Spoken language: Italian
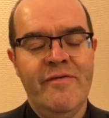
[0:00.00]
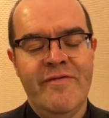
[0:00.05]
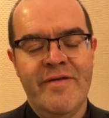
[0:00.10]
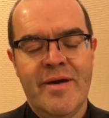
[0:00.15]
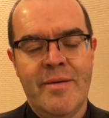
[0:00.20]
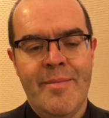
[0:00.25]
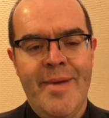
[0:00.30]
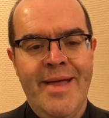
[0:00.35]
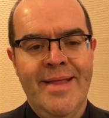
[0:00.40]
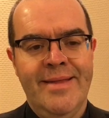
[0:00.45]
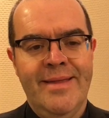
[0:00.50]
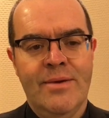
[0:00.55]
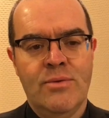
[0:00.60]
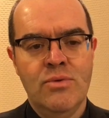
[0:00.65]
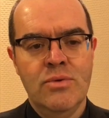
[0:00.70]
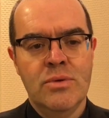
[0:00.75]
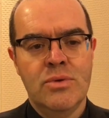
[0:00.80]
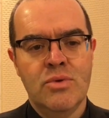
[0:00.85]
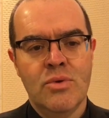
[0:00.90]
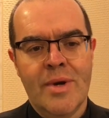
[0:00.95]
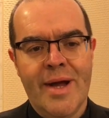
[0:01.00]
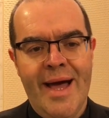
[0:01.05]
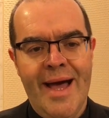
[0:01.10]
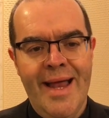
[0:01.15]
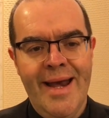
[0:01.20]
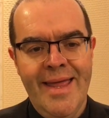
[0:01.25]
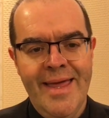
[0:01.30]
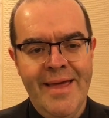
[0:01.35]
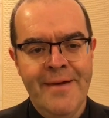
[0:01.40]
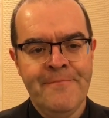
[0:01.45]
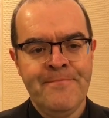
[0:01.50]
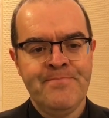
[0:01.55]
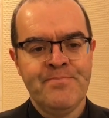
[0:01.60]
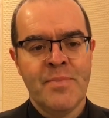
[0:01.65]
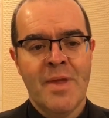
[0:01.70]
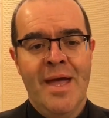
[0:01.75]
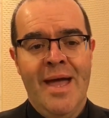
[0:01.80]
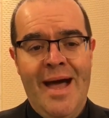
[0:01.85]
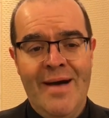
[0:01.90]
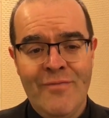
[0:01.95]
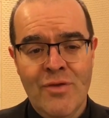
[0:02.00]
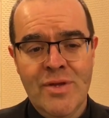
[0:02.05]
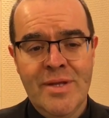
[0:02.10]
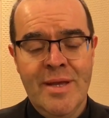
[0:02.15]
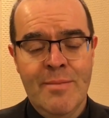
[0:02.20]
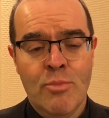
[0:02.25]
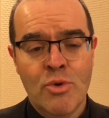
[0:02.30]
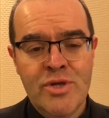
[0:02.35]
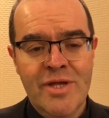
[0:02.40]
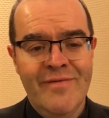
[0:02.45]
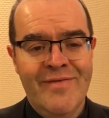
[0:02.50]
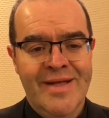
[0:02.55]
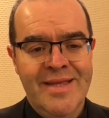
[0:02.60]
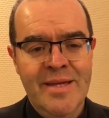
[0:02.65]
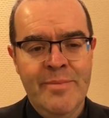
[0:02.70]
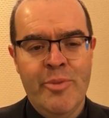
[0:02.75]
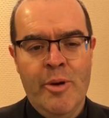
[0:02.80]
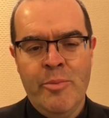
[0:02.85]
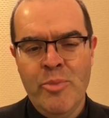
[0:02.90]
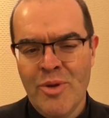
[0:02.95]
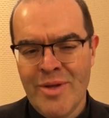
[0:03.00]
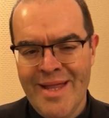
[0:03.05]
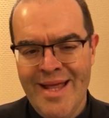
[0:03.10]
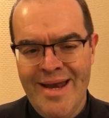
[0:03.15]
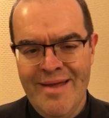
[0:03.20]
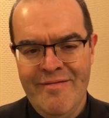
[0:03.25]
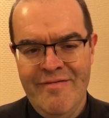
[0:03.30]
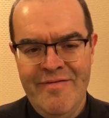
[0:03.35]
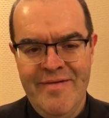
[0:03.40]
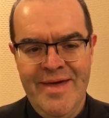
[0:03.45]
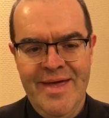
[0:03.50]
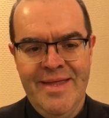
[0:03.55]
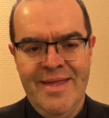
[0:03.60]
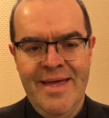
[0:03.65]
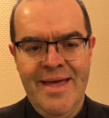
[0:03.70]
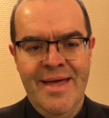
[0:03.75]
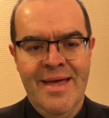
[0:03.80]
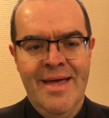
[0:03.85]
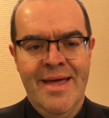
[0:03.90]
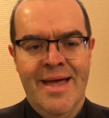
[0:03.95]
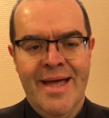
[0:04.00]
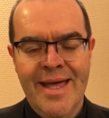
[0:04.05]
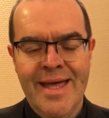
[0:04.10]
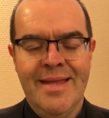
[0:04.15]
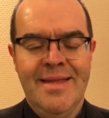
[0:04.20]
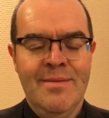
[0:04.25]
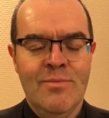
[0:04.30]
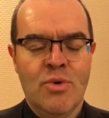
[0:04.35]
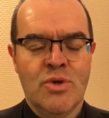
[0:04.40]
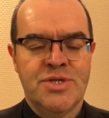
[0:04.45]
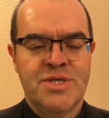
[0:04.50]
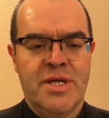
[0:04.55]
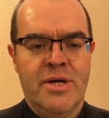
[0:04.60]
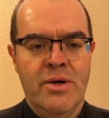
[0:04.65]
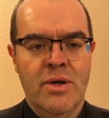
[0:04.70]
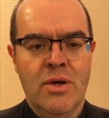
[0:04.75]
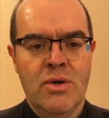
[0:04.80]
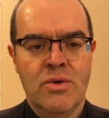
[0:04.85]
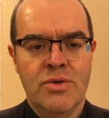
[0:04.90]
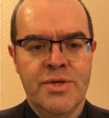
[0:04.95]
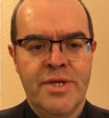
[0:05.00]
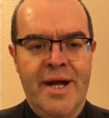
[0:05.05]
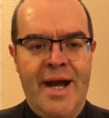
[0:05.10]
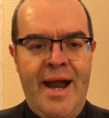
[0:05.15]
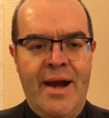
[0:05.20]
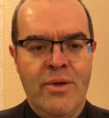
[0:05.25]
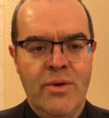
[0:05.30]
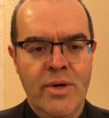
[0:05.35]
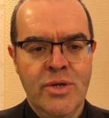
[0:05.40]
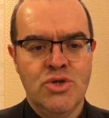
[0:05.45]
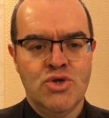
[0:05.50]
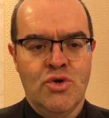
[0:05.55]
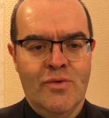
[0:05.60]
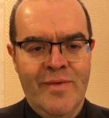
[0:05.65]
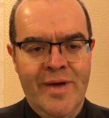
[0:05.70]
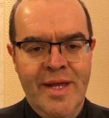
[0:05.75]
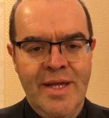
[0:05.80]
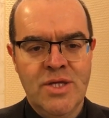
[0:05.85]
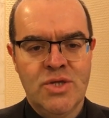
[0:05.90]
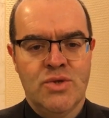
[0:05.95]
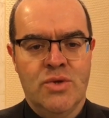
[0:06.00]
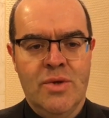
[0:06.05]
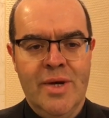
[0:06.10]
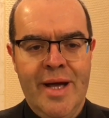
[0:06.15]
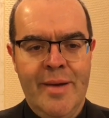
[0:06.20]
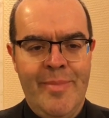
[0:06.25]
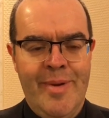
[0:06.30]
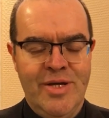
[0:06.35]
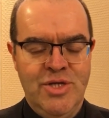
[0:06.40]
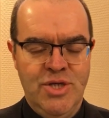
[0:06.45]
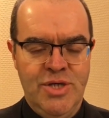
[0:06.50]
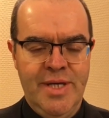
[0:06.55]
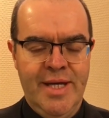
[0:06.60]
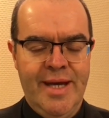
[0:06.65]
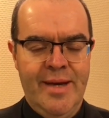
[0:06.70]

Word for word: fermenti culturali, a volte motivati proprio dalla fede, che dimostrano il contrario, i giovani sono capaci di